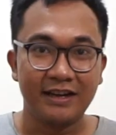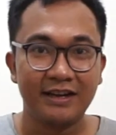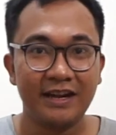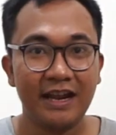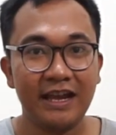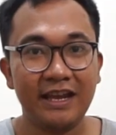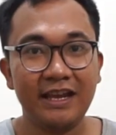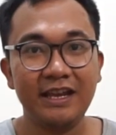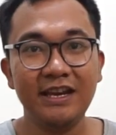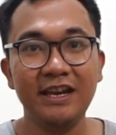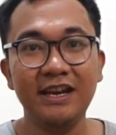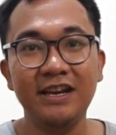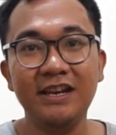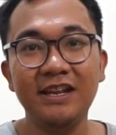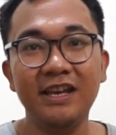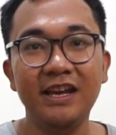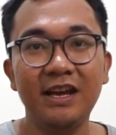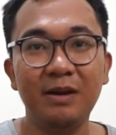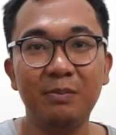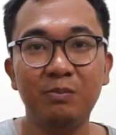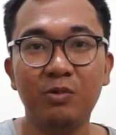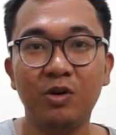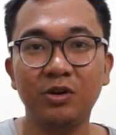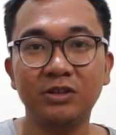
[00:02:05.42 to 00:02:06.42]
Nah ini
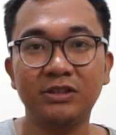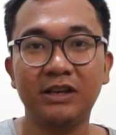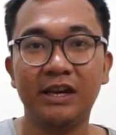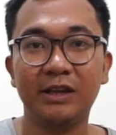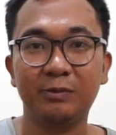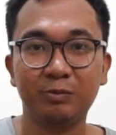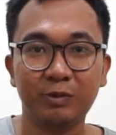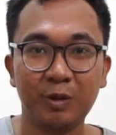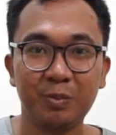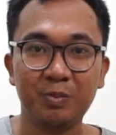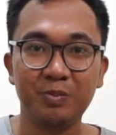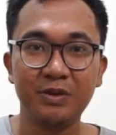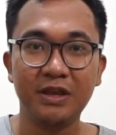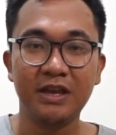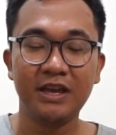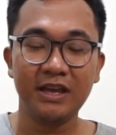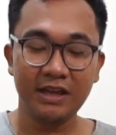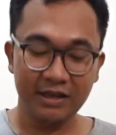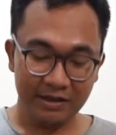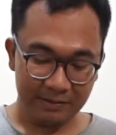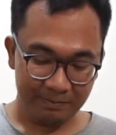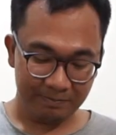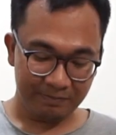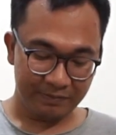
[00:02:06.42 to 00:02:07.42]
dia box
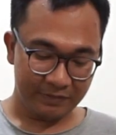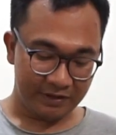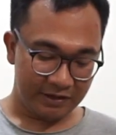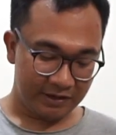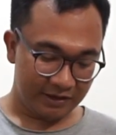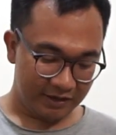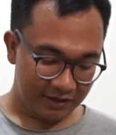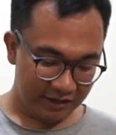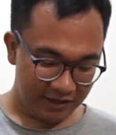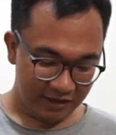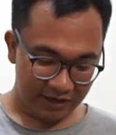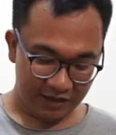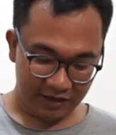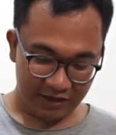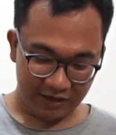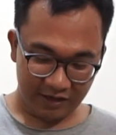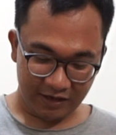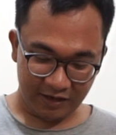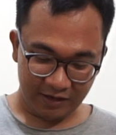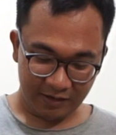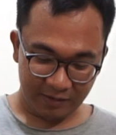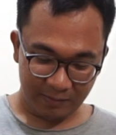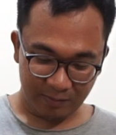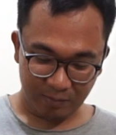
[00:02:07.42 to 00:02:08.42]
laptopnya.
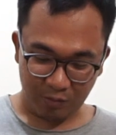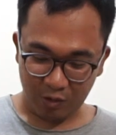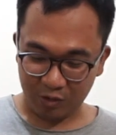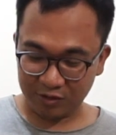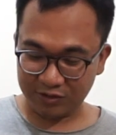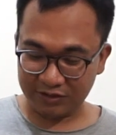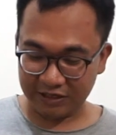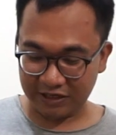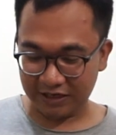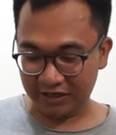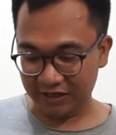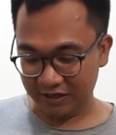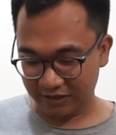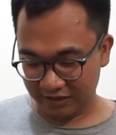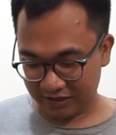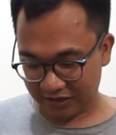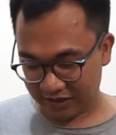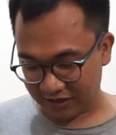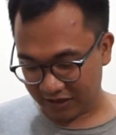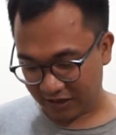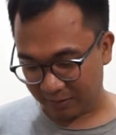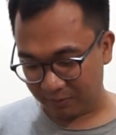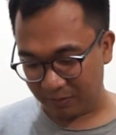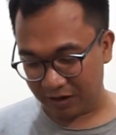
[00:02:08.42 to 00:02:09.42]
Di boxnya ini
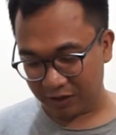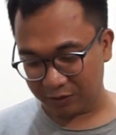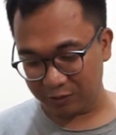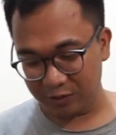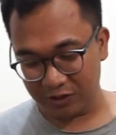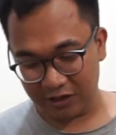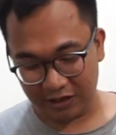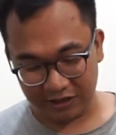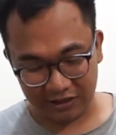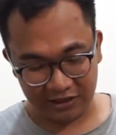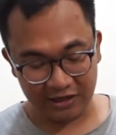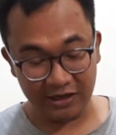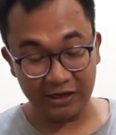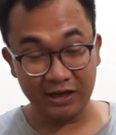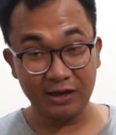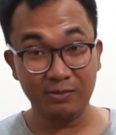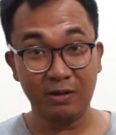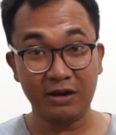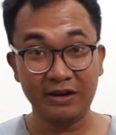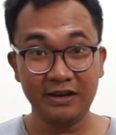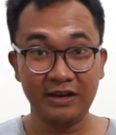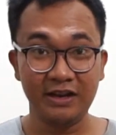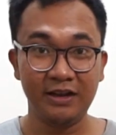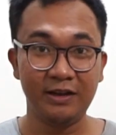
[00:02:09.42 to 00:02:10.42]
agak baru dari
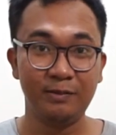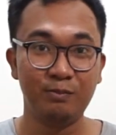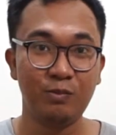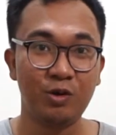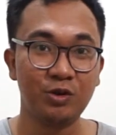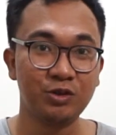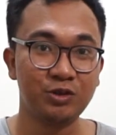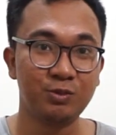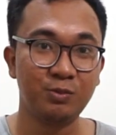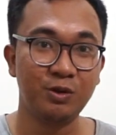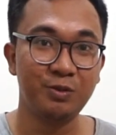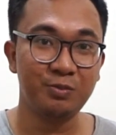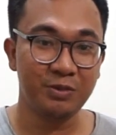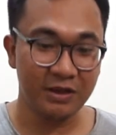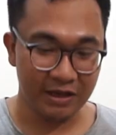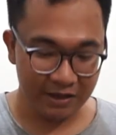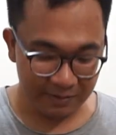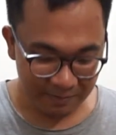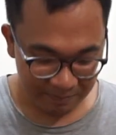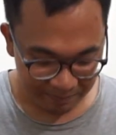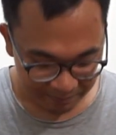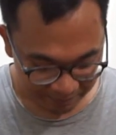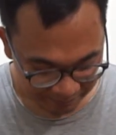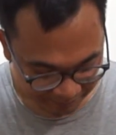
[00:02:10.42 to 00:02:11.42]
dibanding box
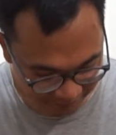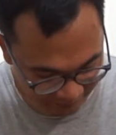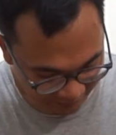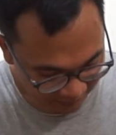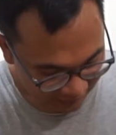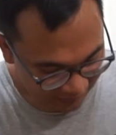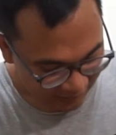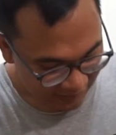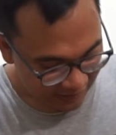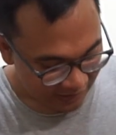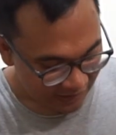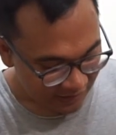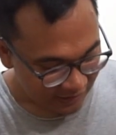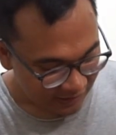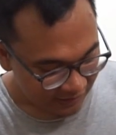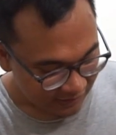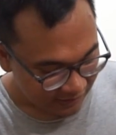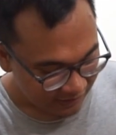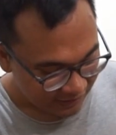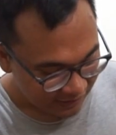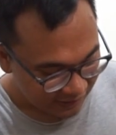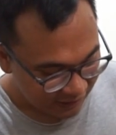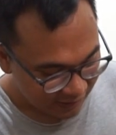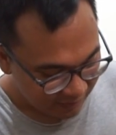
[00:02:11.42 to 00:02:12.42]
sebelumnya.
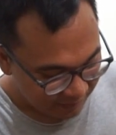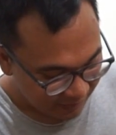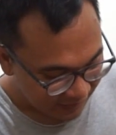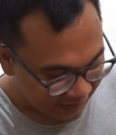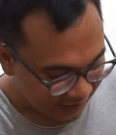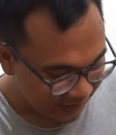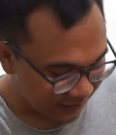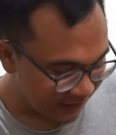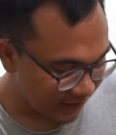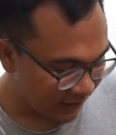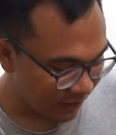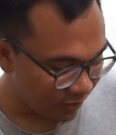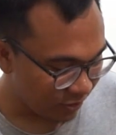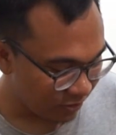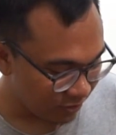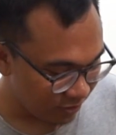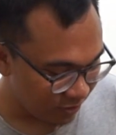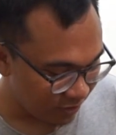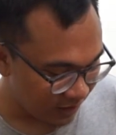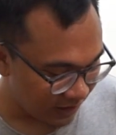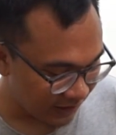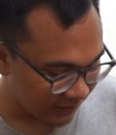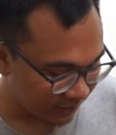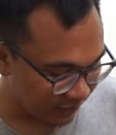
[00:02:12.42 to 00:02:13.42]
Di depan ada
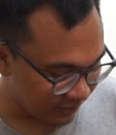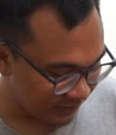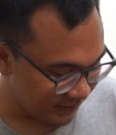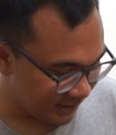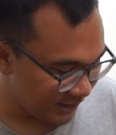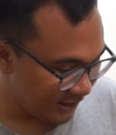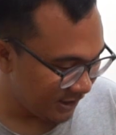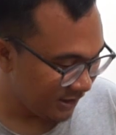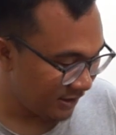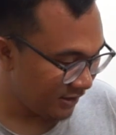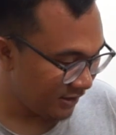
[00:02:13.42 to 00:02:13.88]
logo ROG.